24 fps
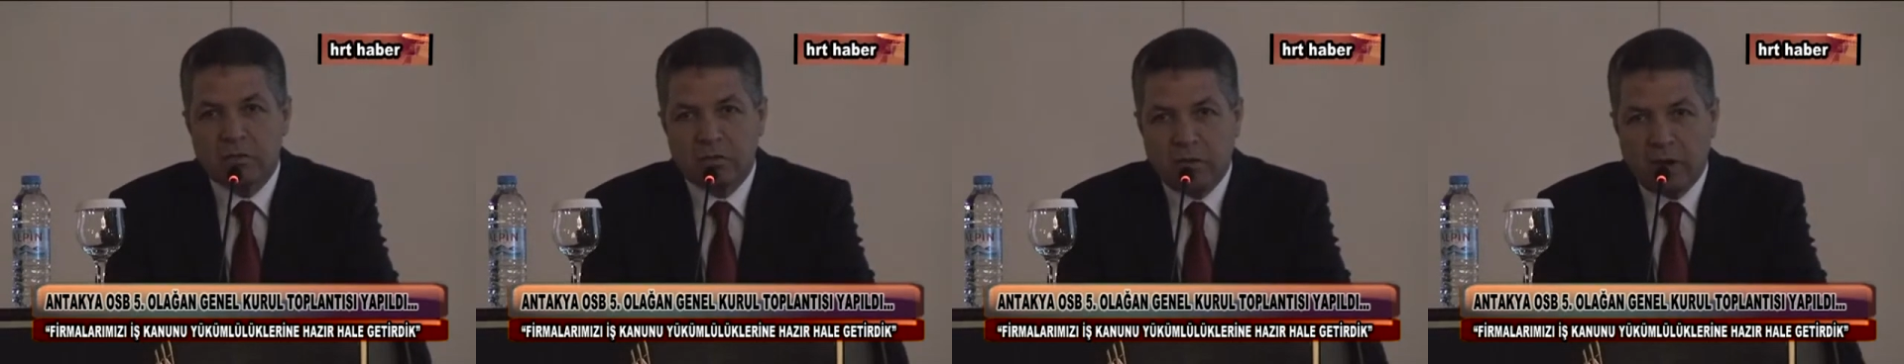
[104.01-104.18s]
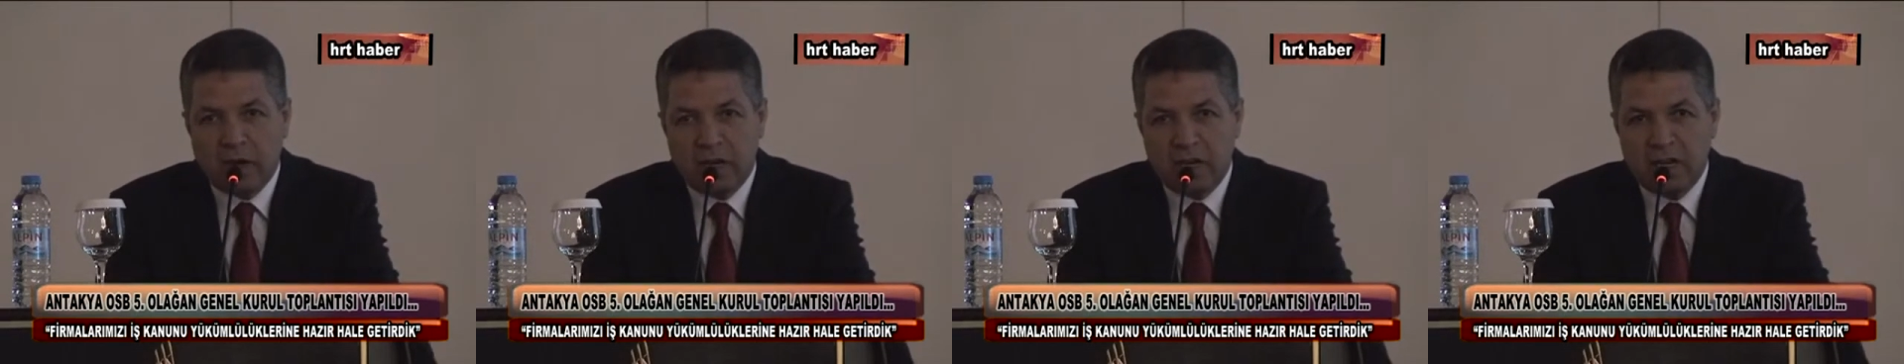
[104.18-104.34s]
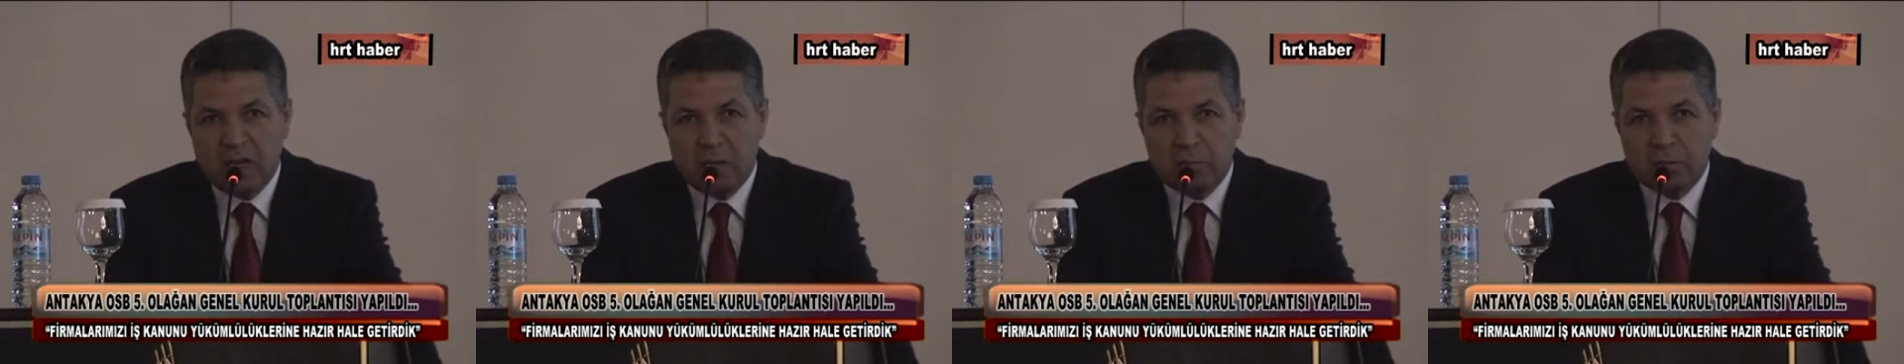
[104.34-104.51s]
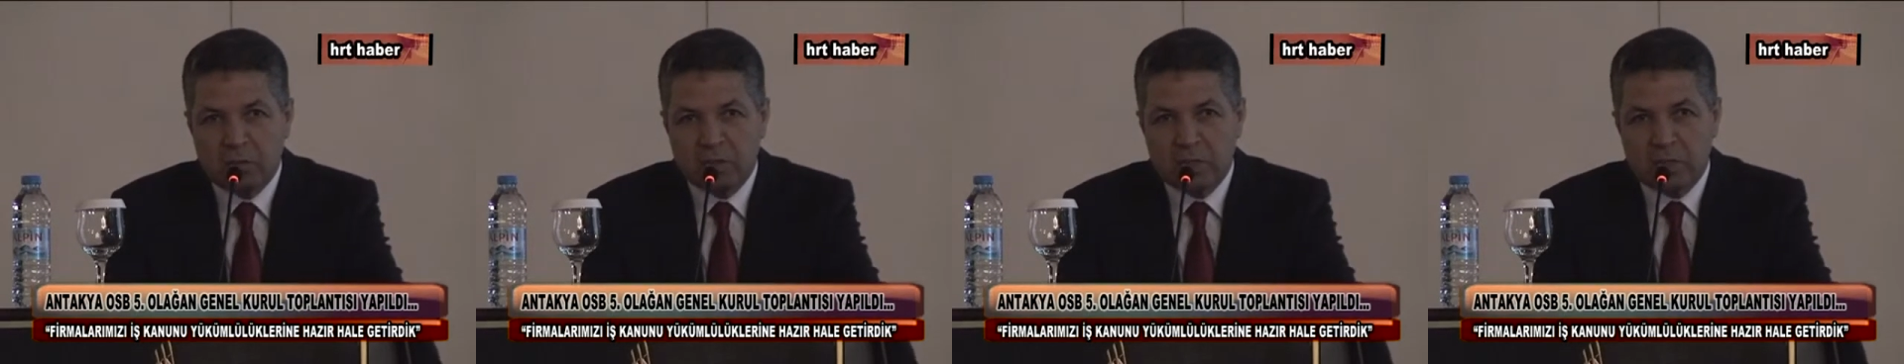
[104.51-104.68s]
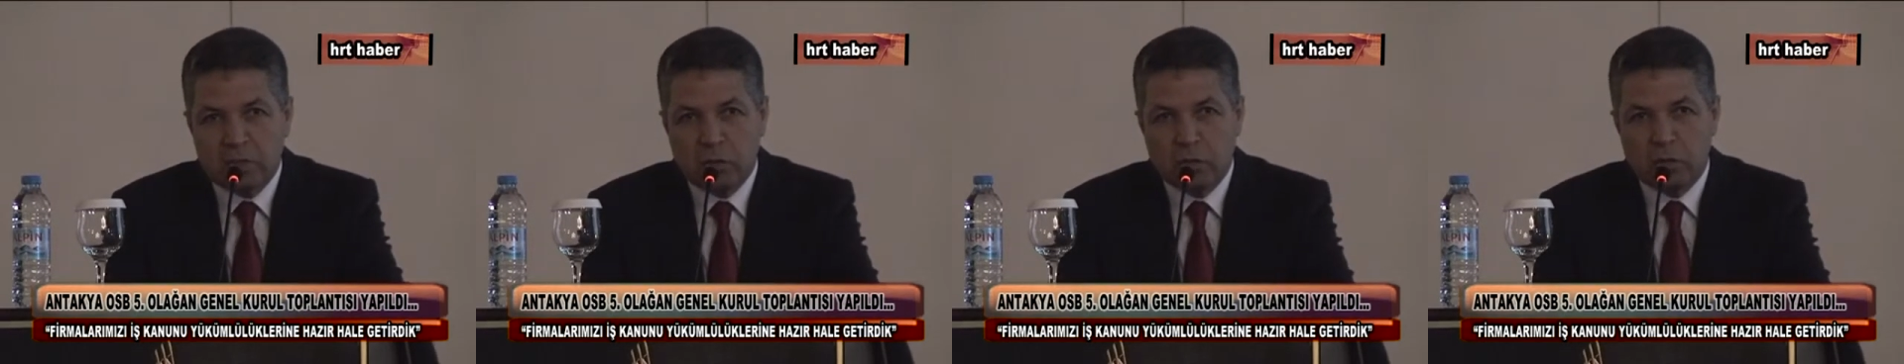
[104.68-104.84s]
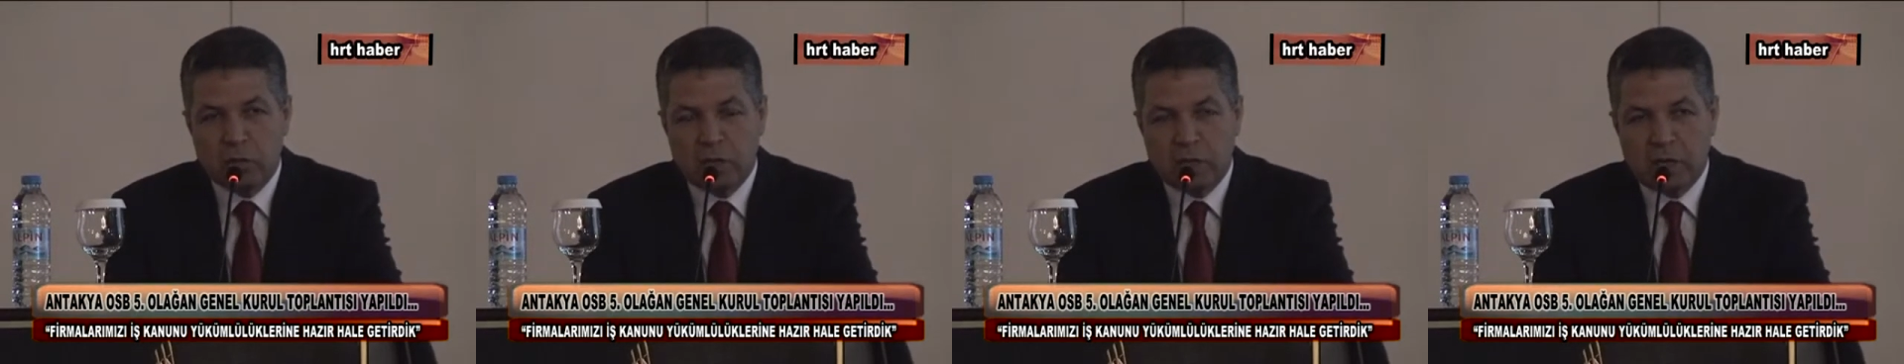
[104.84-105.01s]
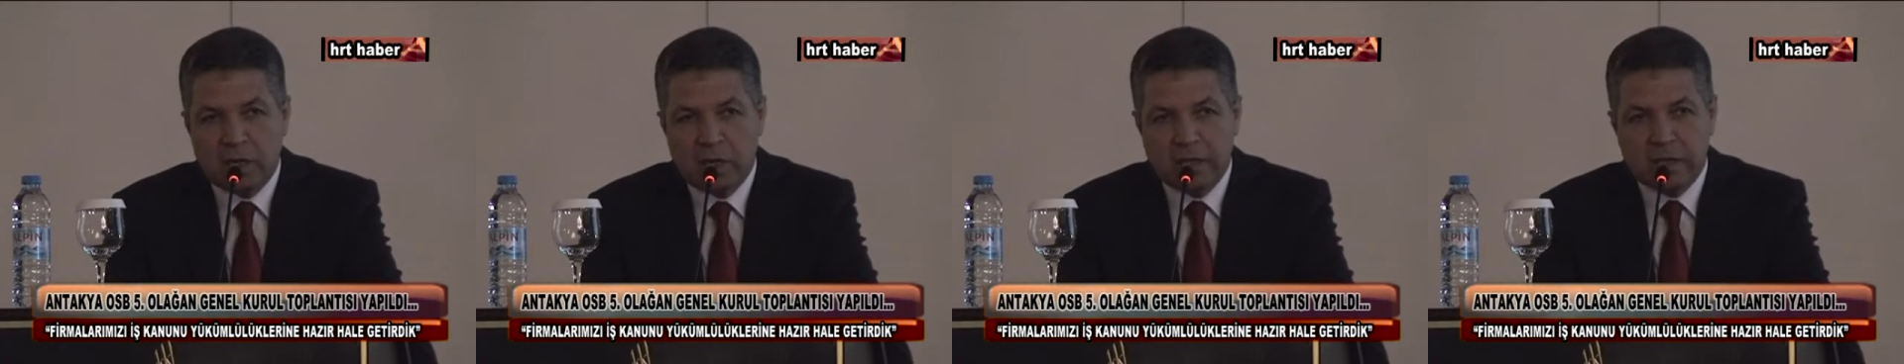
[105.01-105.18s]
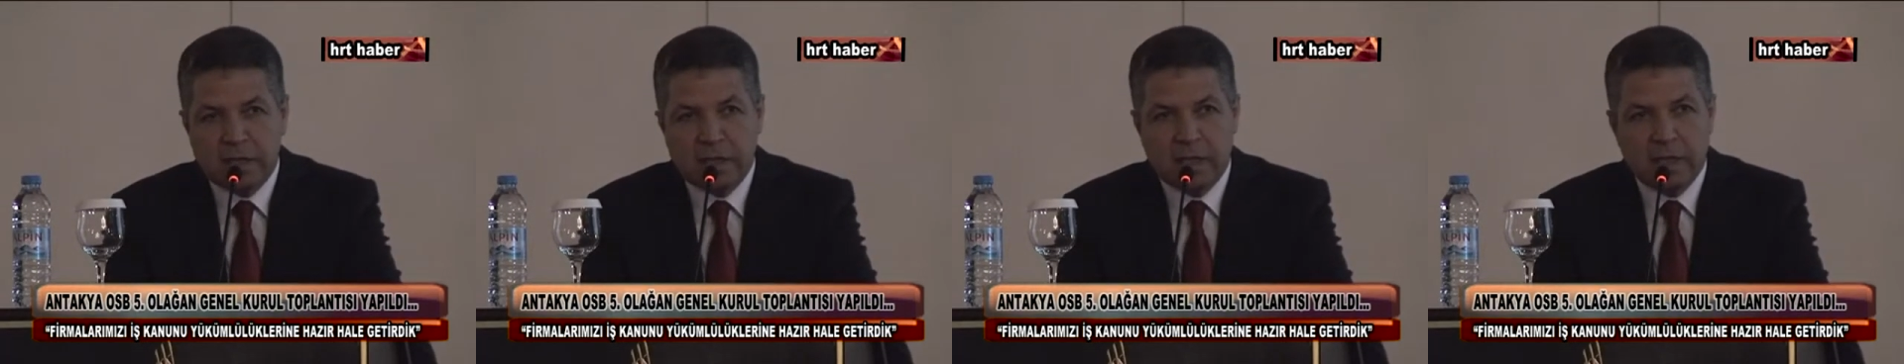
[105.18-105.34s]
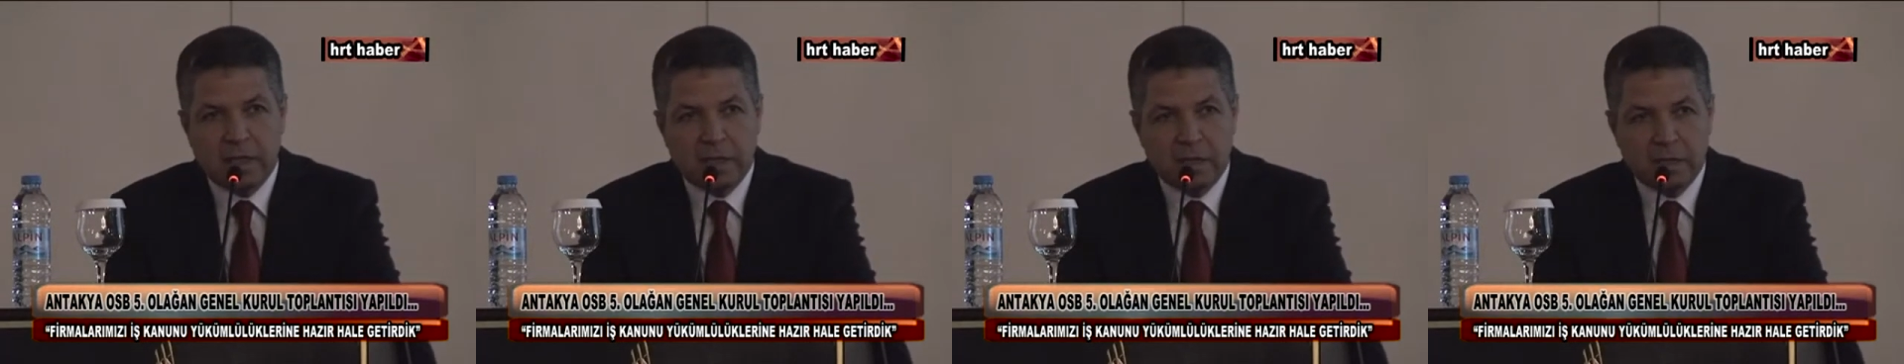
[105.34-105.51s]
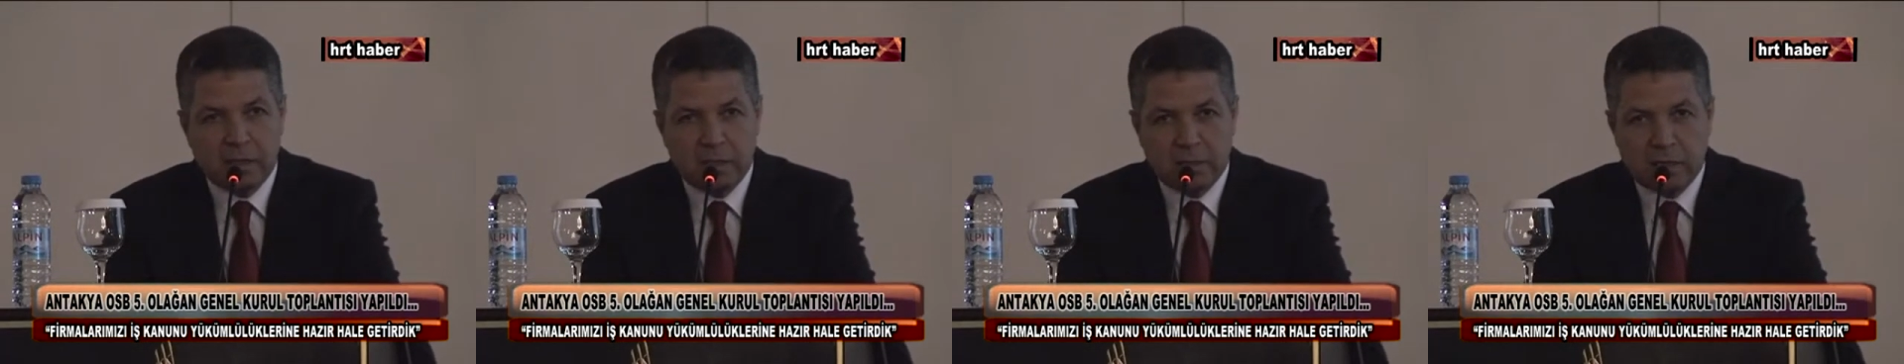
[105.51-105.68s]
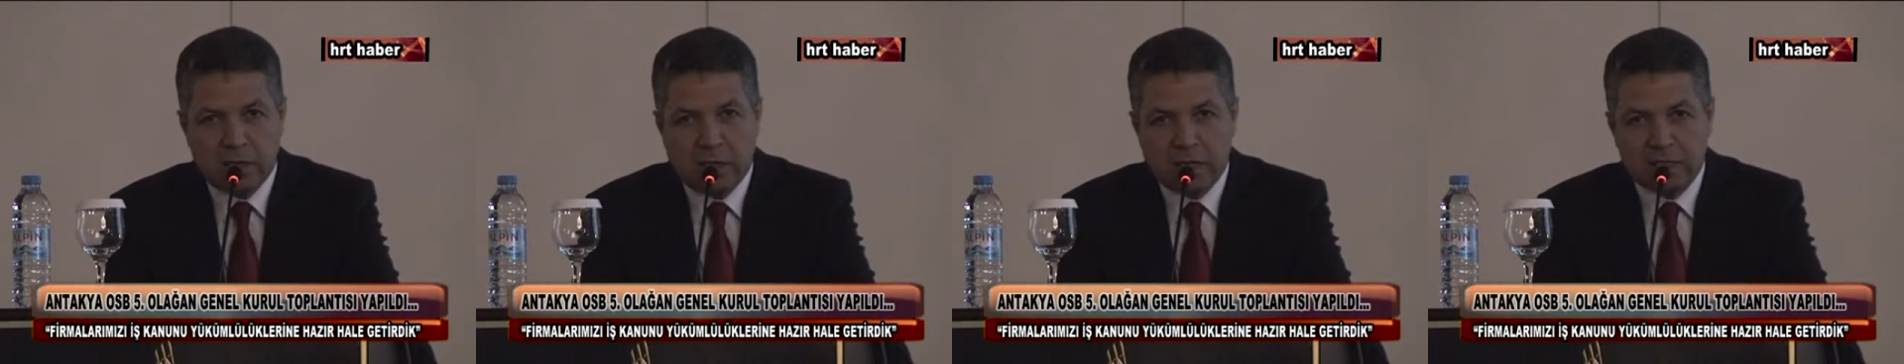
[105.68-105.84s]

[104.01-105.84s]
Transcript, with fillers: Valimizin önderliğinde